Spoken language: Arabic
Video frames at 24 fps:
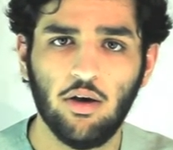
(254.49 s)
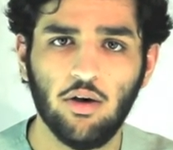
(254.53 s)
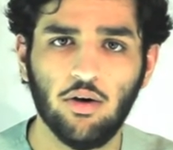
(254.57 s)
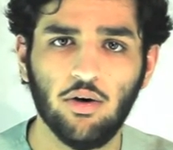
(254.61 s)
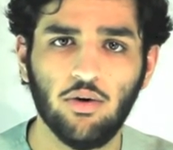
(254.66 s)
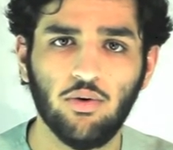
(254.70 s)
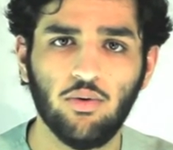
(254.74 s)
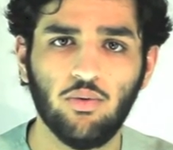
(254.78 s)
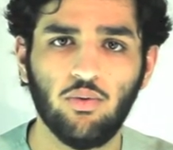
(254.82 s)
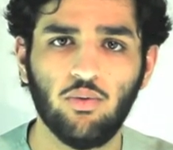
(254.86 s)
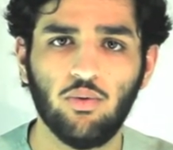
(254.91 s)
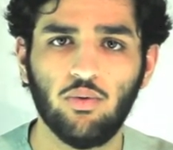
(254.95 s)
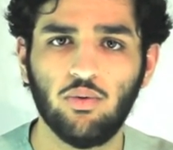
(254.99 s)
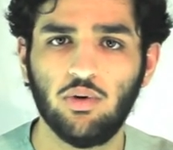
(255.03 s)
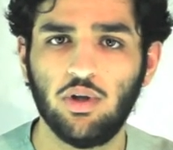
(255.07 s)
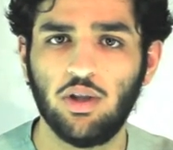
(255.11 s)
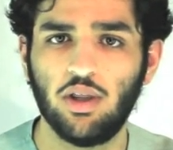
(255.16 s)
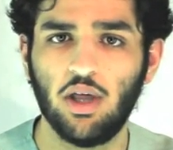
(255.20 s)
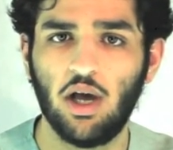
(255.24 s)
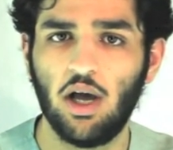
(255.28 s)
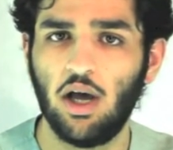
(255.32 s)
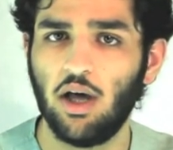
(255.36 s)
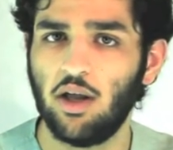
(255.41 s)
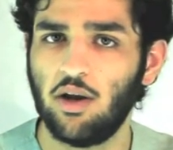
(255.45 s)

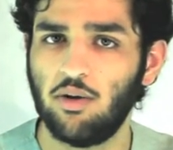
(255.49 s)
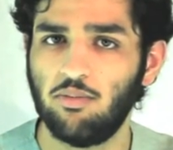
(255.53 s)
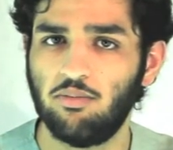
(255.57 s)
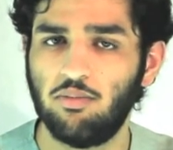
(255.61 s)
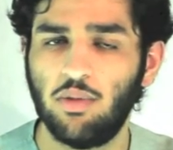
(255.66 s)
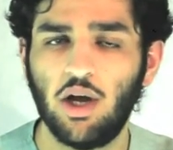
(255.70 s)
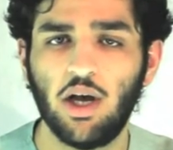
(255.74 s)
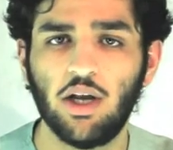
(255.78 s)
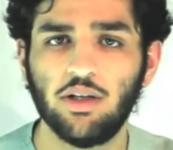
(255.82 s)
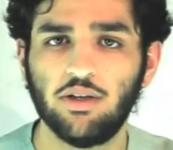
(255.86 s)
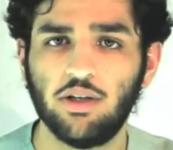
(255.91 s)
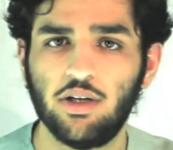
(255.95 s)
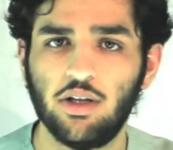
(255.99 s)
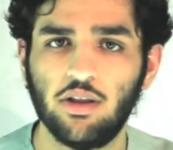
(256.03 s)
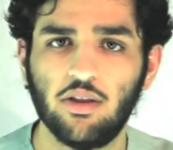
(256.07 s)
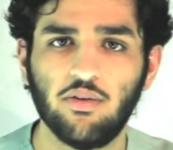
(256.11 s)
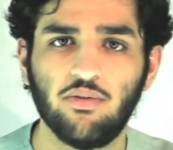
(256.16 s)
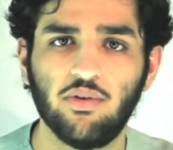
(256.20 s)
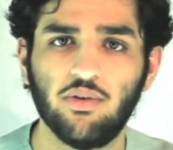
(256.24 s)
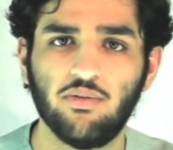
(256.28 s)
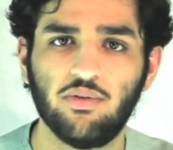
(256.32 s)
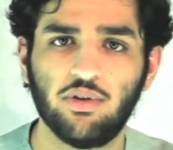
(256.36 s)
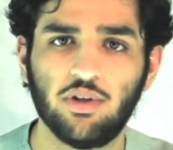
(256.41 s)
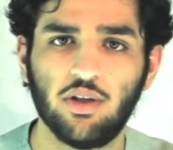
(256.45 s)
واذا عرب ما ادري اذا
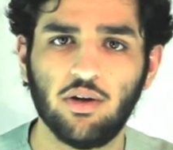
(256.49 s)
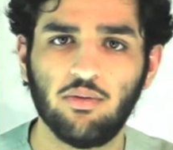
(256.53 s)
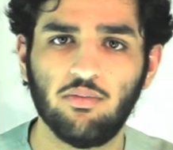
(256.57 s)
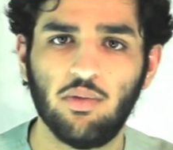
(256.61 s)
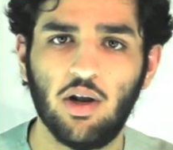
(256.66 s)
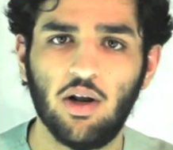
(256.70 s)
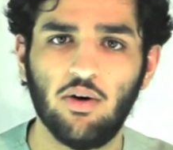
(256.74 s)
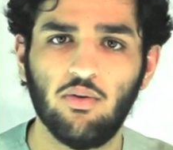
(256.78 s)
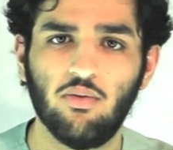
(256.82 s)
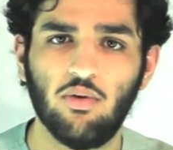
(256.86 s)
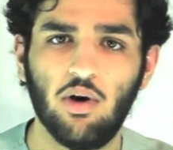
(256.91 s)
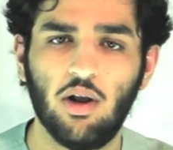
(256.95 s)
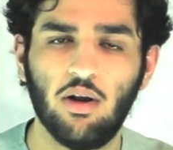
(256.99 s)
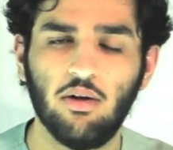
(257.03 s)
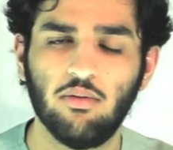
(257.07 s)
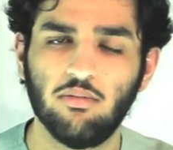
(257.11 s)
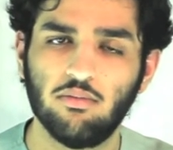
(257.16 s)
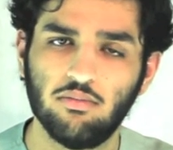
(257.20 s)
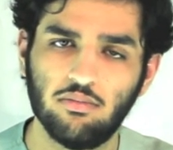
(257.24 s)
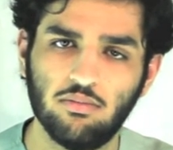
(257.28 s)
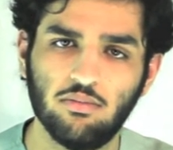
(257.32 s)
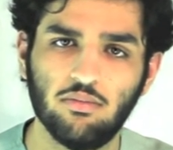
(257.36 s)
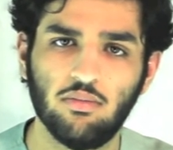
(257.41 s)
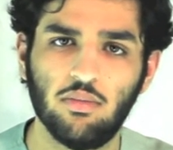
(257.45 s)
في في الترم الاول
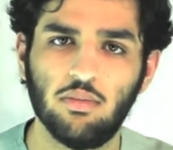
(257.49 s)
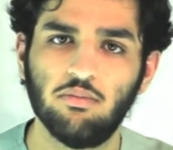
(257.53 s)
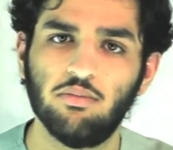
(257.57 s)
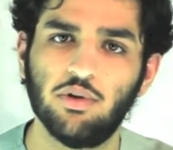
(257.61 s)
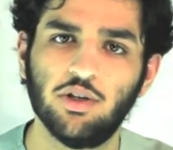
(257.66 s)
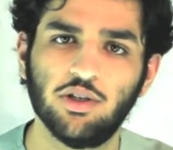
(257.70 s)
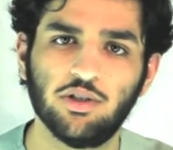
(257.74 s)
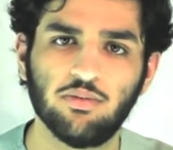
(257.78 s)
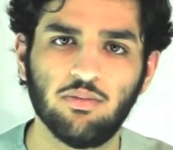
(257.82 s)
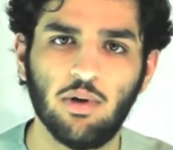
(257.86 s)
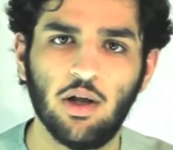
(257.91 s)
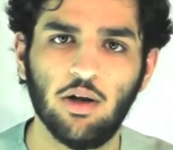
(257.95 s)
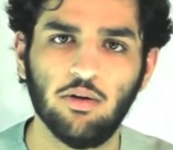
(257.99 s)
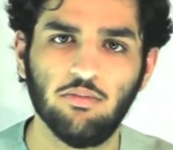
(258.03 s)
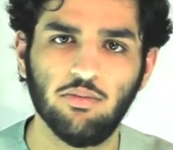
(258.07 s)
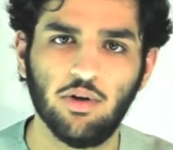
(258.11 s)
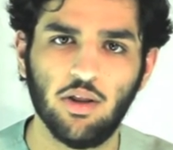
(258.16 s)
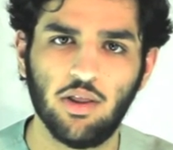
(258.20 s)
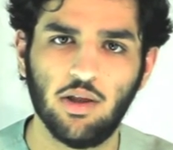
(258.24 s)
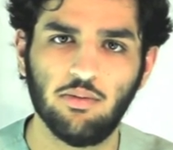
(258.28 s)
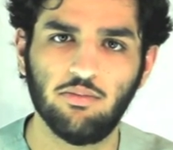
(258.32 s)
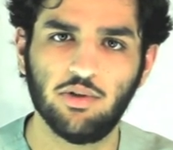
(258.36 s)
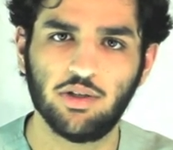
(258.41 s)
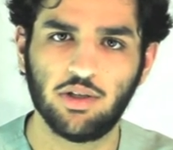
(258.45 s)
بالنسبه لهم
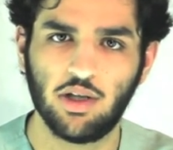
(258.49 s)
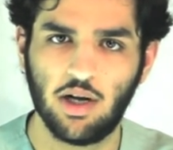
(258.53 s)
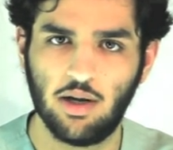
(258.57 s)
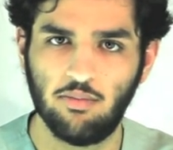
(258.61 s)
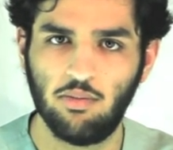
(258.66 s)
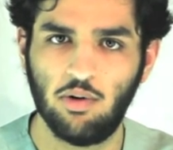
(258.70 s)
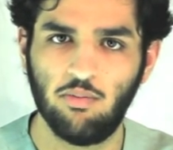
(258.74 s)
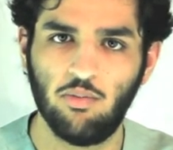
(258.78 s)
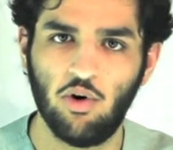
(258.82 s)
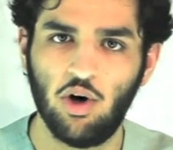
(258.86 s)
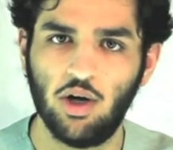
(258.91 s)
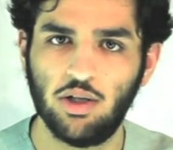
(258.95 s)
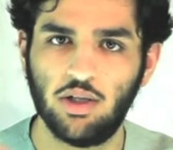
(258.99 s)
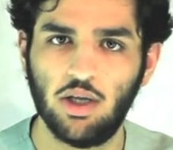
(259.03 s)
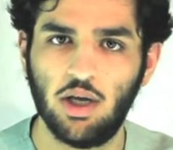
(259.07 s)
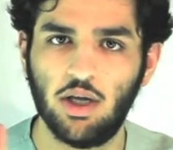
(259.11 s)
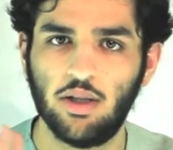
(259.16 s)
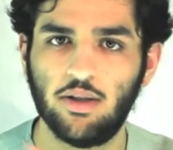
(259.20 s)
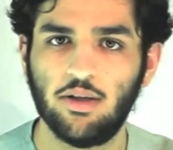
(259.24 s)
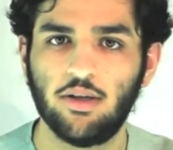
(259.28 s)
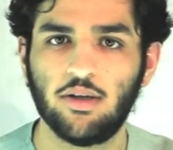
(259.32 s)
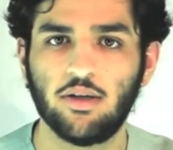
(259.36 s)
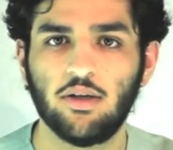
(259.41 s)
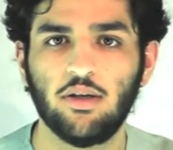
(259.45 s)
نظام اترام المواد
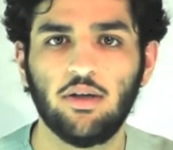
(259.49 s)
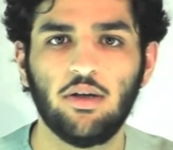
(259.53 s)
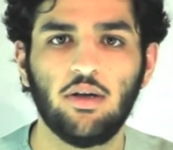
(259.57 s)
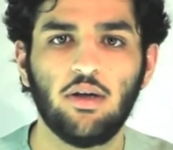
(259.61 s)
هذه